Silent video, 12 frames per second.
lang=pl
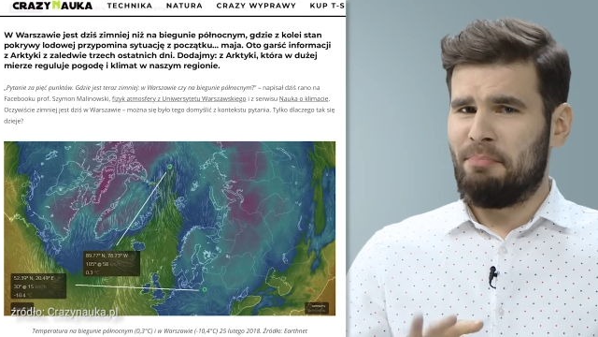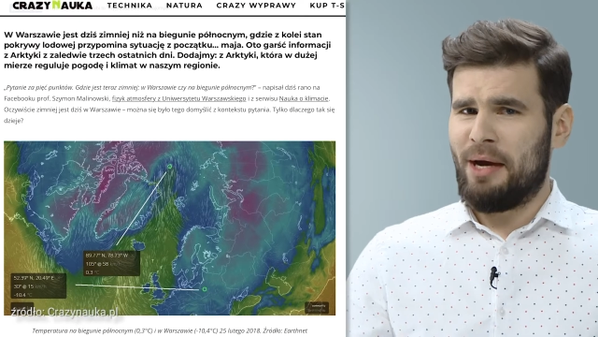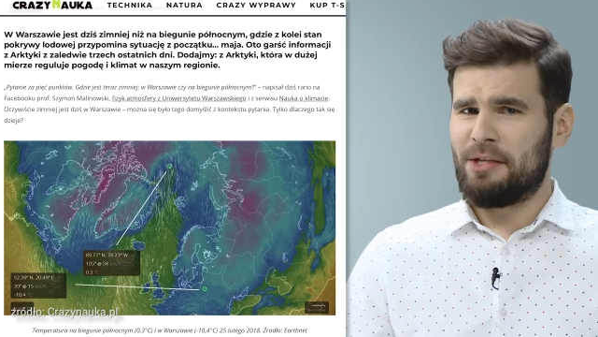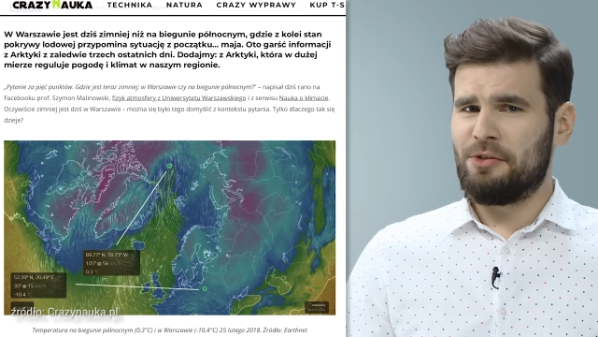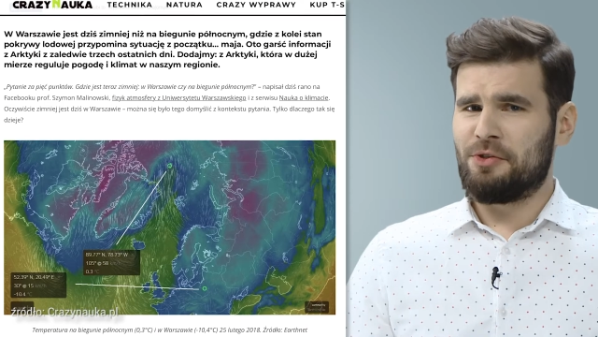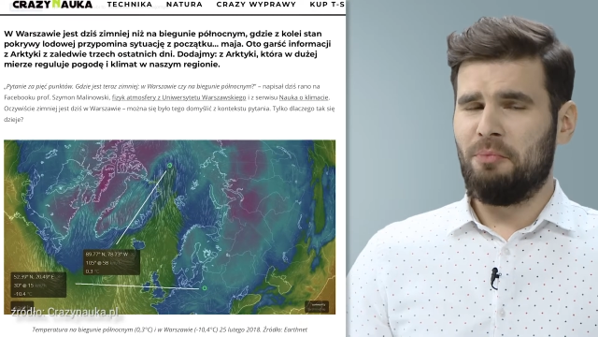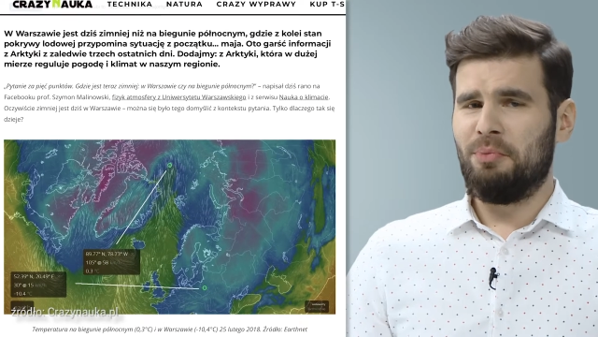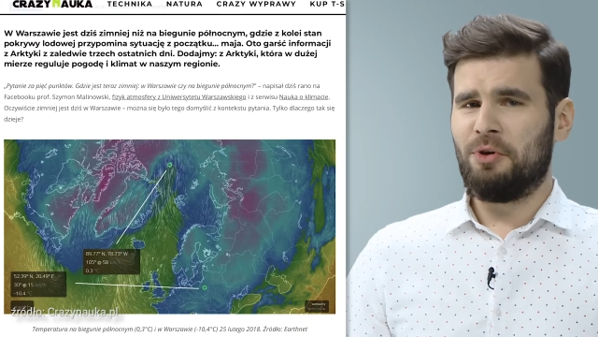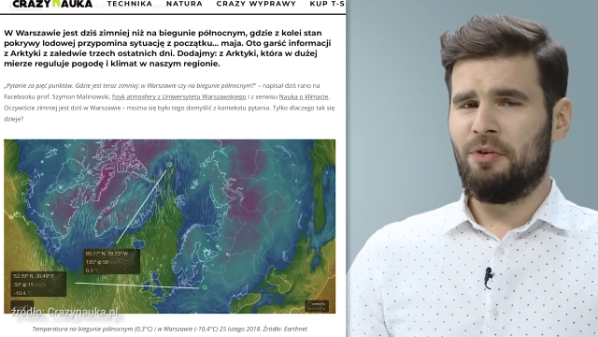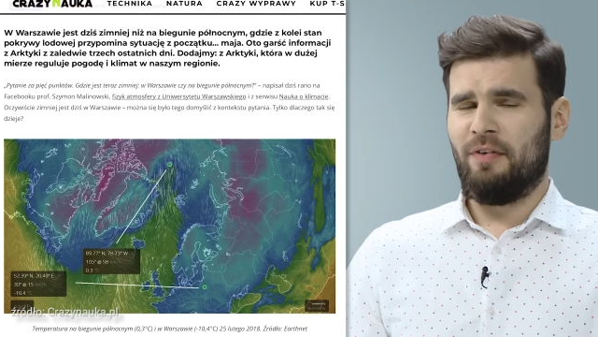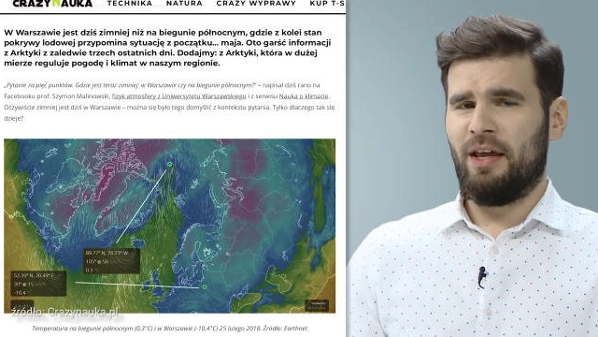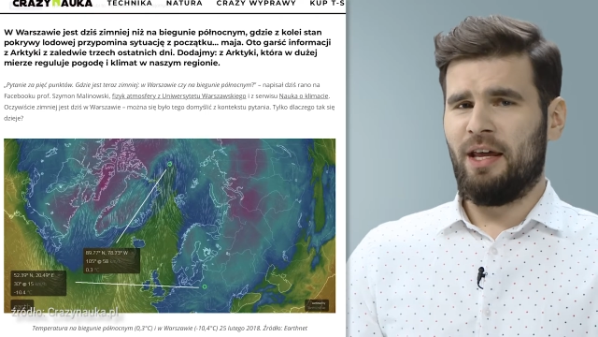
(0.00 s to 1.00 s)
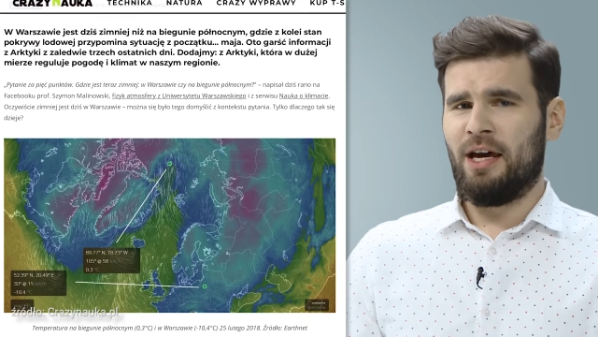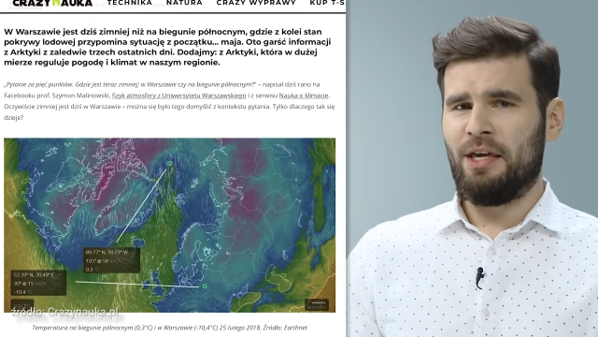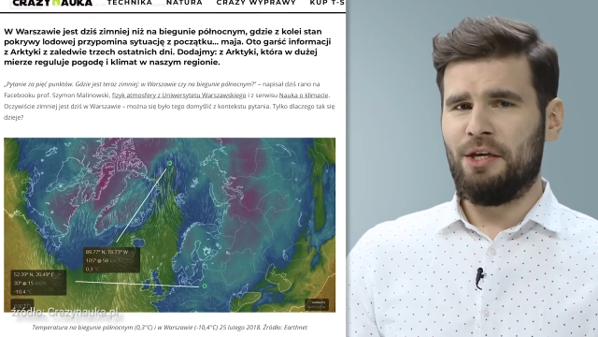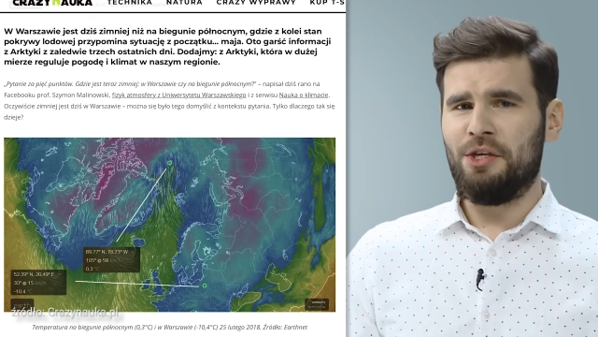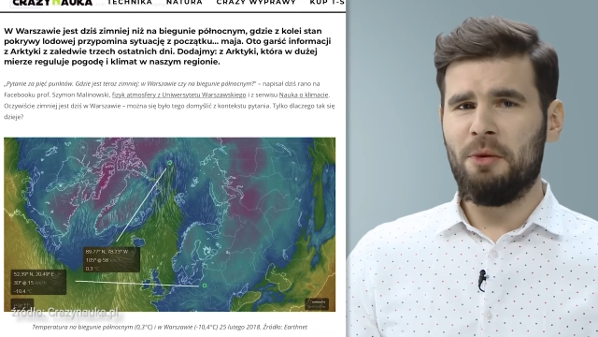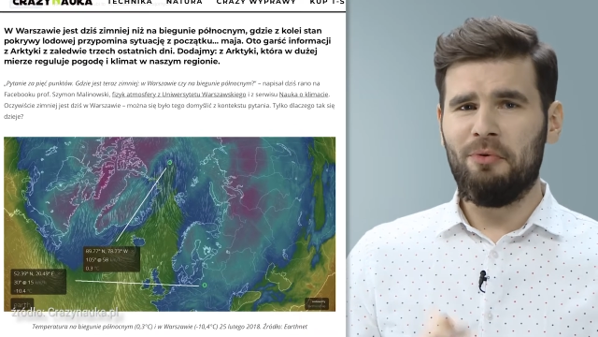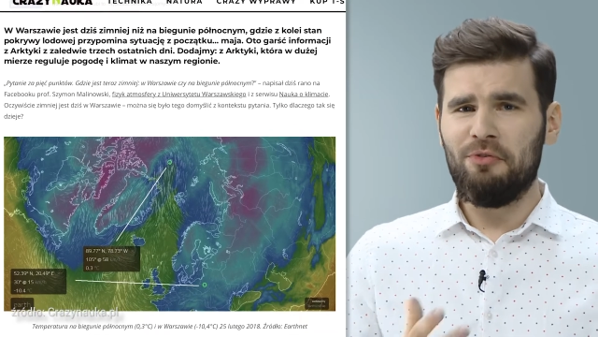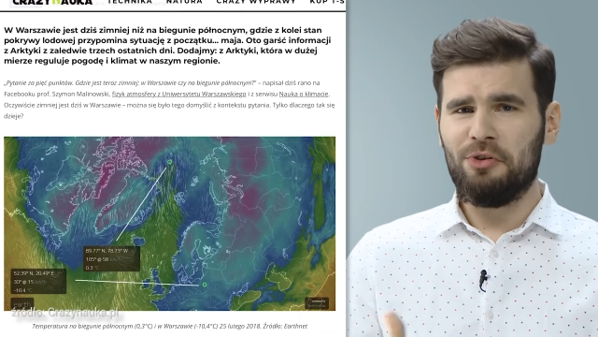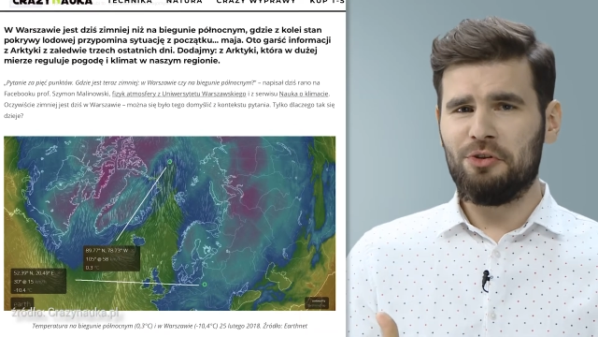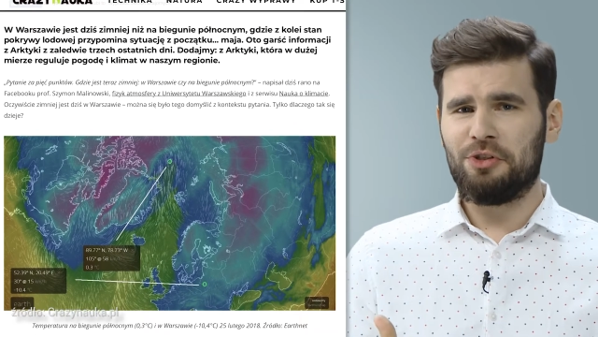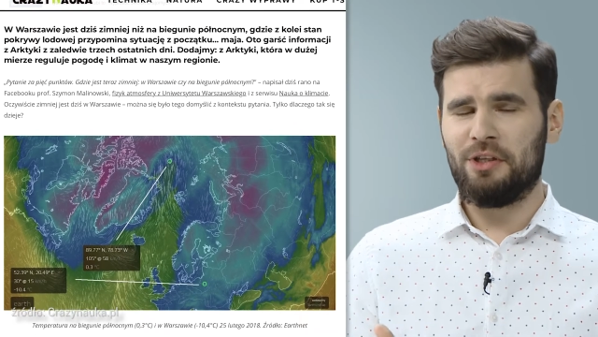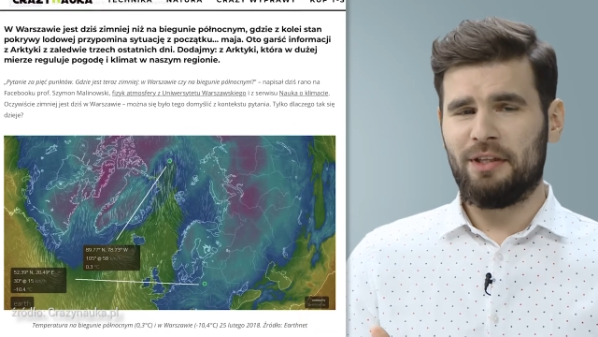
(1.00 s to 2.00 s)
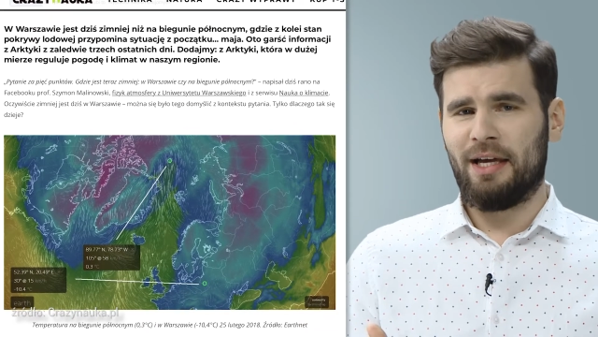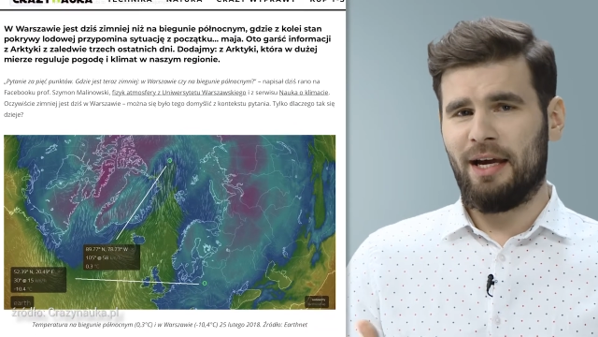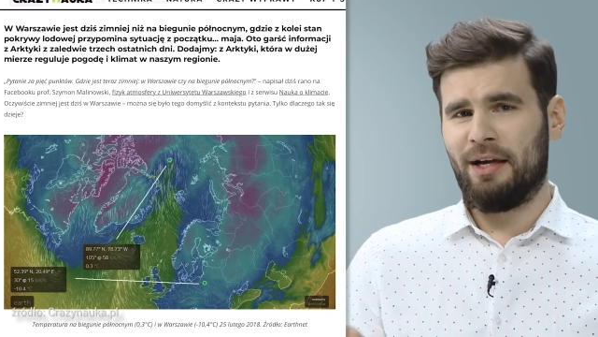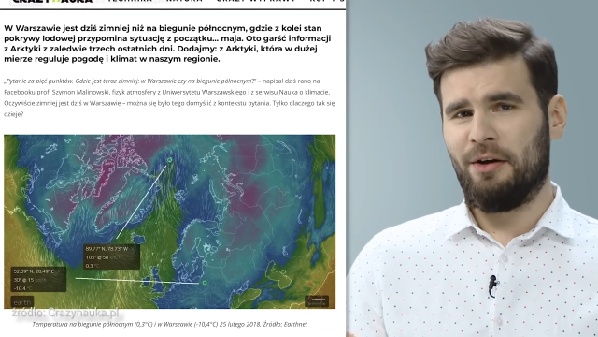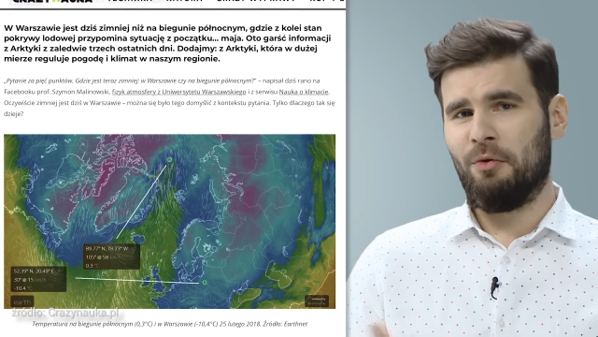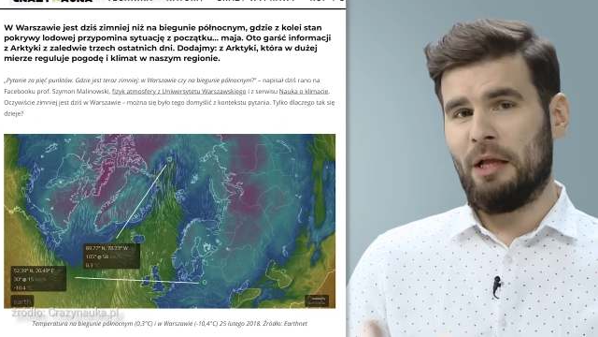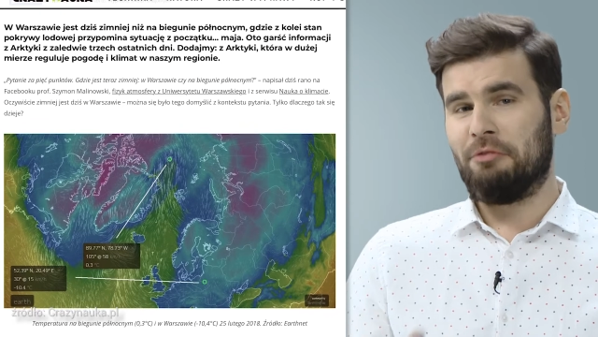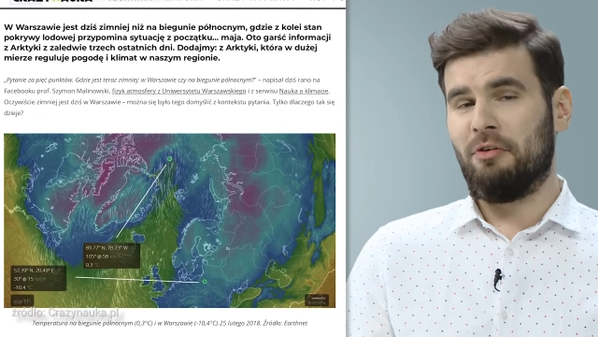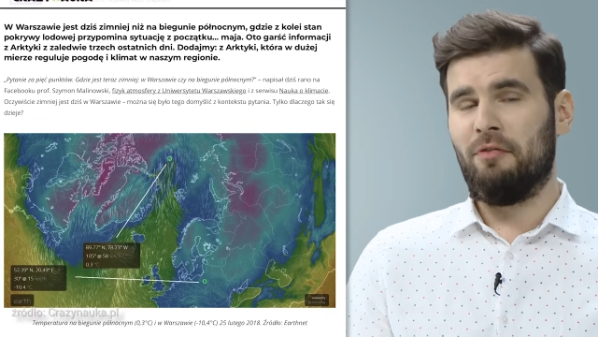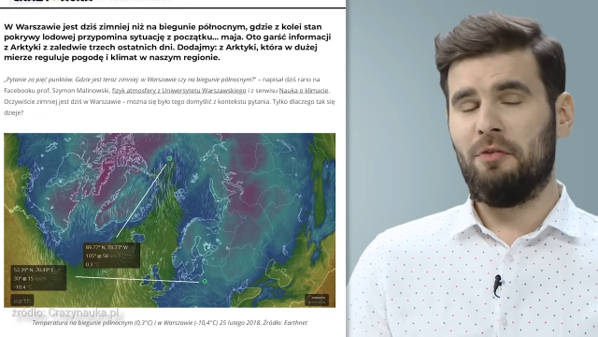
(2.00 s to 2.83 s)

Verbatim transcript: bardzo skomplikowana i nie powinno się tak łatwo